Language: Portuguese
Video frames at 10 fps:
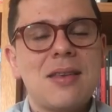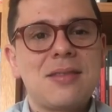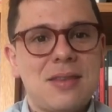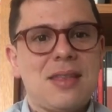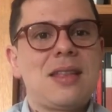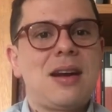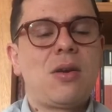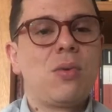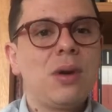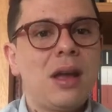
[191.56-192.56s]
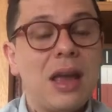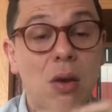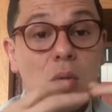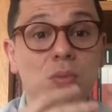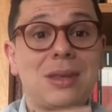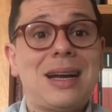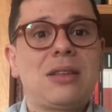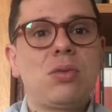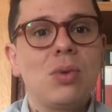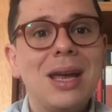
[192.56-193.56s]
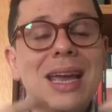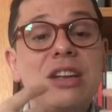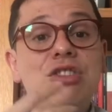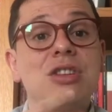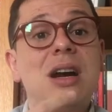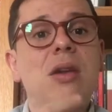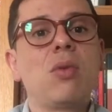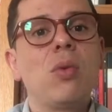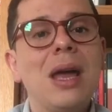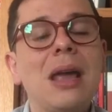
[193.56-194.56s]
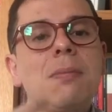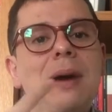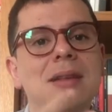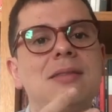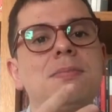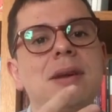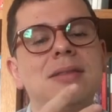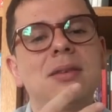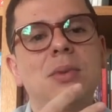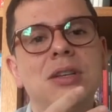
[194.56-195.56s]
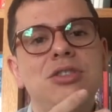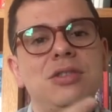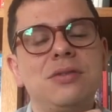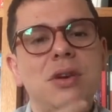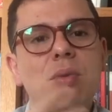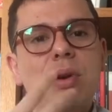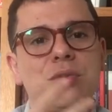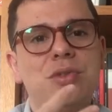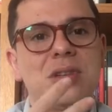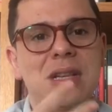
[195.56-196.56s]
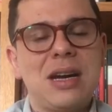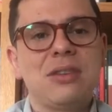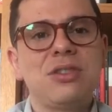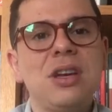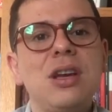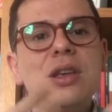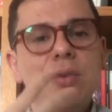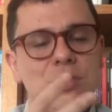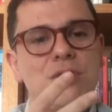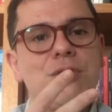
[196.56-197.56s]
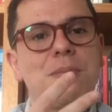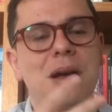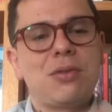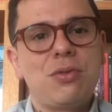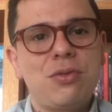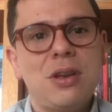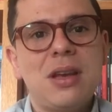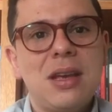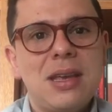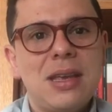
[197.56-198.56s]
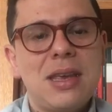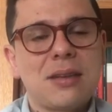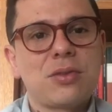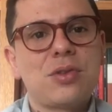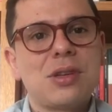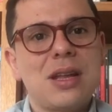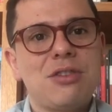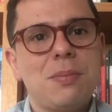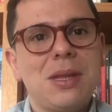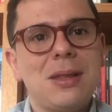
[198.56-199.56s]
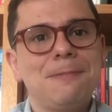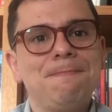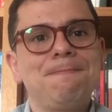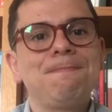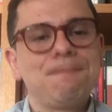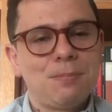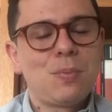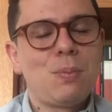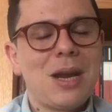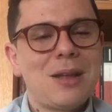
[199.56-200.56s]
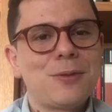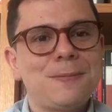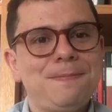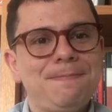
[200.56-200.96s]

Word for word: central em contato, em diálogo, em participação ativa com a sociedade e os espaços que essa sociedade habita. Obrigado.